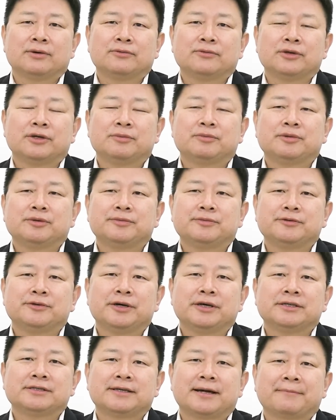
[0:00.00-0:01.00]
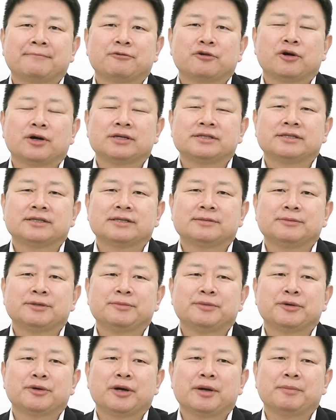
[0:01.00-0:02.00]
우리 부부의 삶과
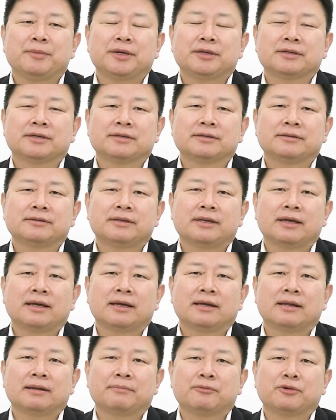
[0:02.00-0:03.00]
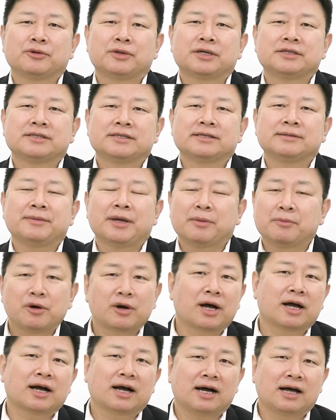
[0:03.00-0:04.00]
지금을 비교하면 그때보다 지금이
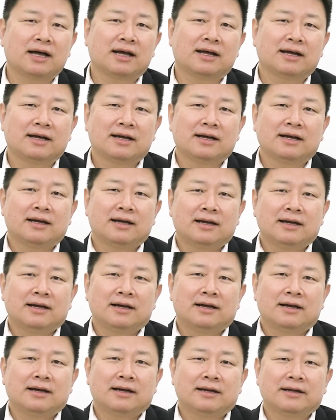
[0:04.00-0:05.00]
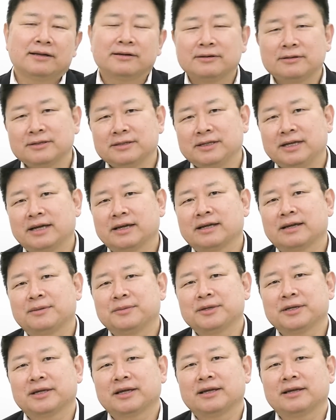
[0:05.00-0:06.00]
행복한가? 이런 걸
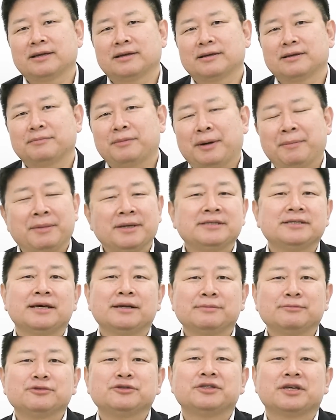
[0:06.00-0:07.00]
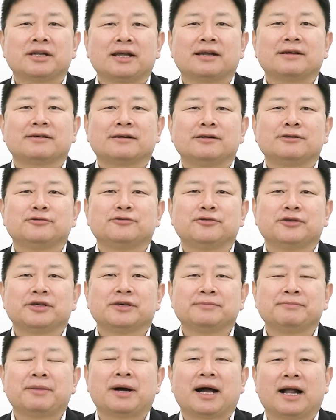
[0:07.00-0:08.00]
이야기하면 이게 만만치 않은 문제라는 걸 둘이
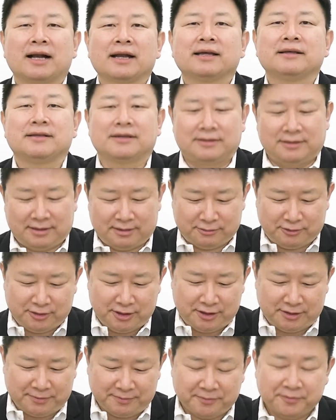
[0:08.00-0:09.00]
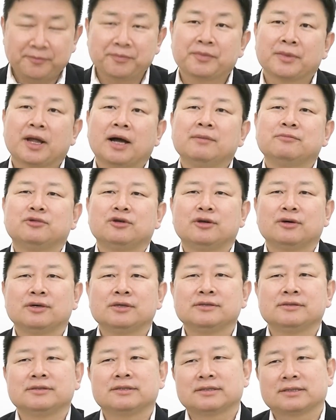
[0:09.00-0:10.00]
금방 알게 되더라고요. 아,
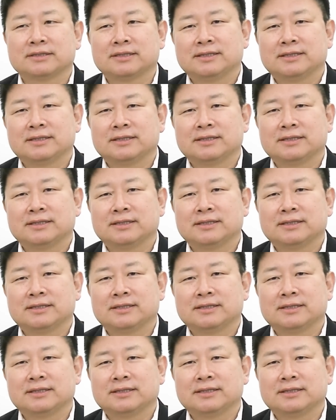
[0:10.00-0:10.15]
물론